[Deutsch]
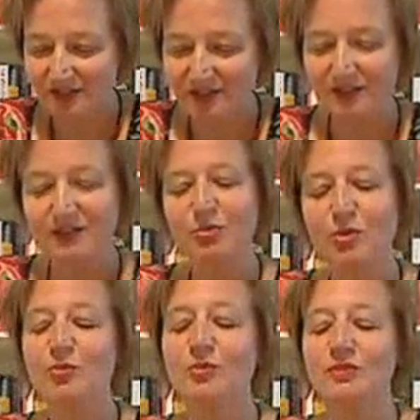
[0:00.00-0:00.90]
Ihre
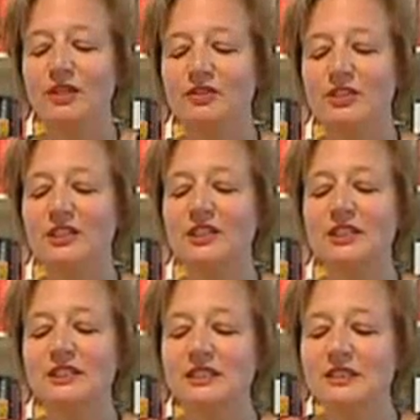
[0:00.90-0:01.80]
Puppe Mary
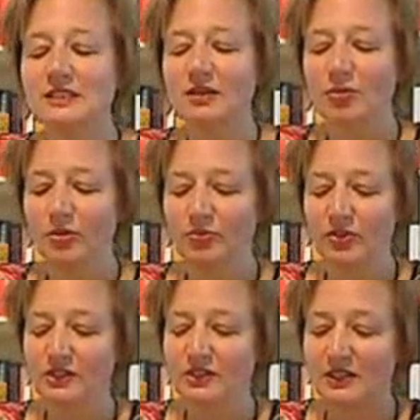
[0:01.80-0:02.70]
sitzt am
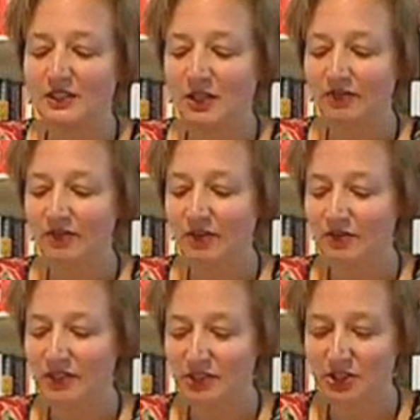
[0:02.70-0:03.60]
Kopfende der Tafel auf
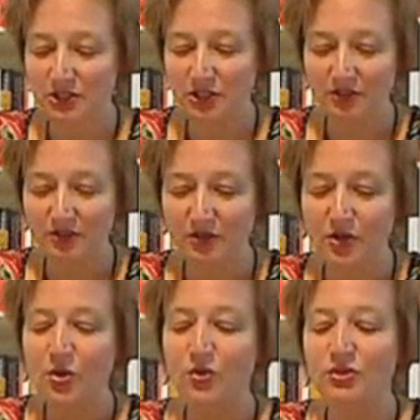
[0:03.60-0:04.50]
der Tischdecke
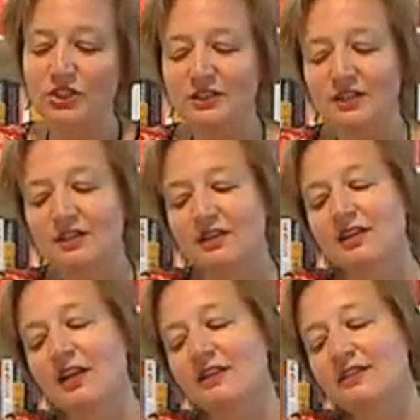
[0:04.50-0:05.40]
und hat einen
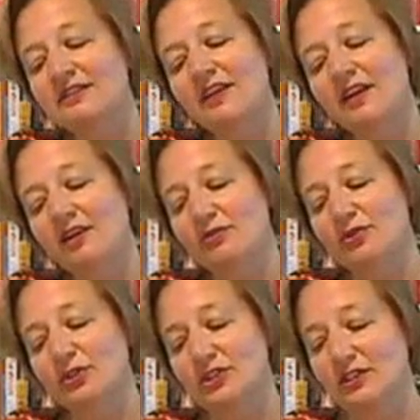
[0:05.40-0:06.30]
kleinen Teller
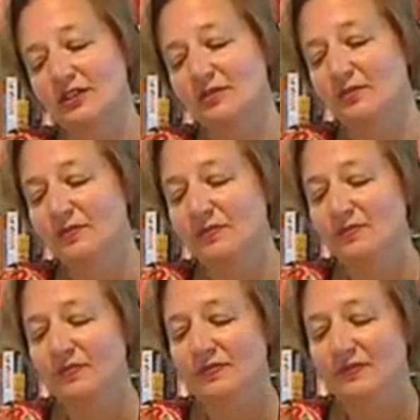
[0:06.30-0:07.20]
vor sich.
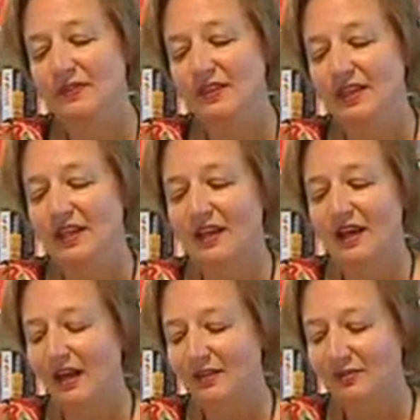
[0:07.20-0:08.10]

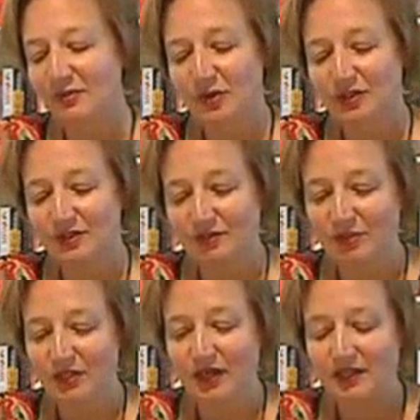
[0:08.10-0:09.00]
Alle Freundinnen
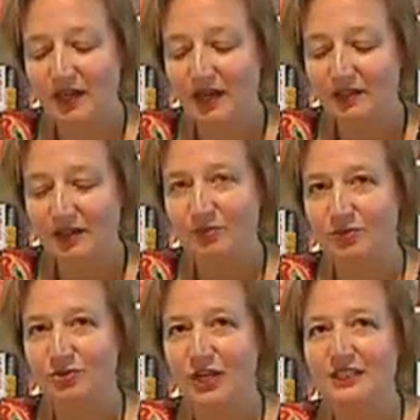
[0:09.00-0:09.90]
beneiden Anna um
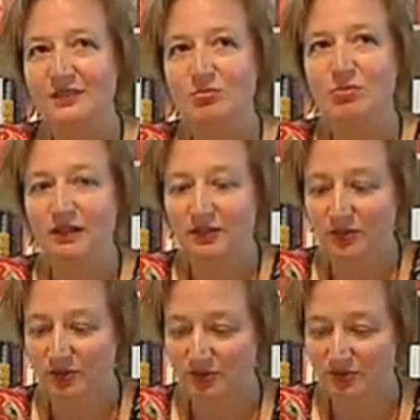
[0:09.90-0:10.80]
Grannys
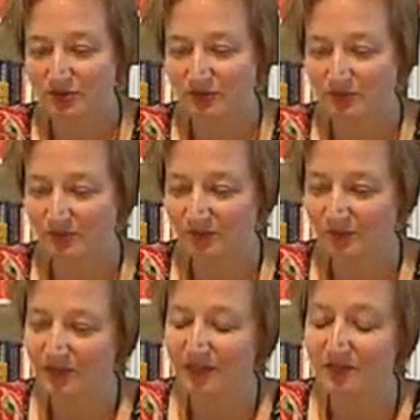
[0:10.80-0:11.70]
Backkünste.
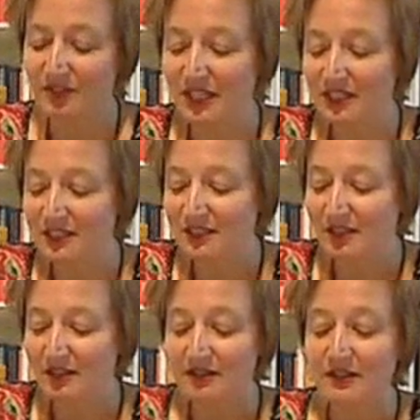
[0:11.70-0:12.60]
Wie jedes
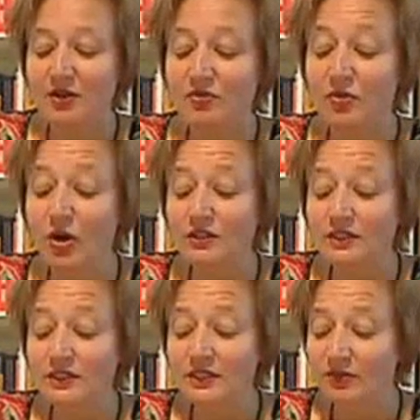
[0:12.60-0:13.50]
Jahr freuen
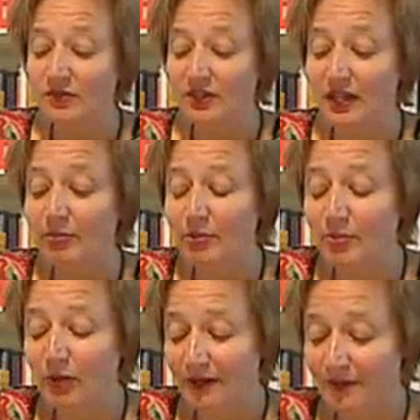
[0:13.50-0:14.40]
sie sich auf ihren Apple
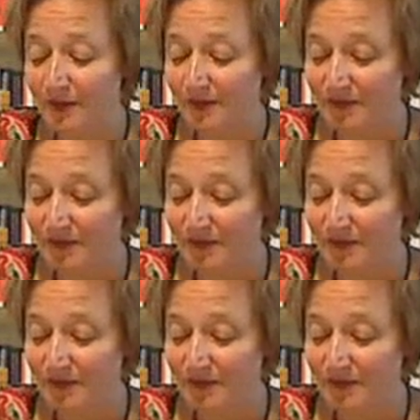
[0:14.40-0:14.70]
Pie.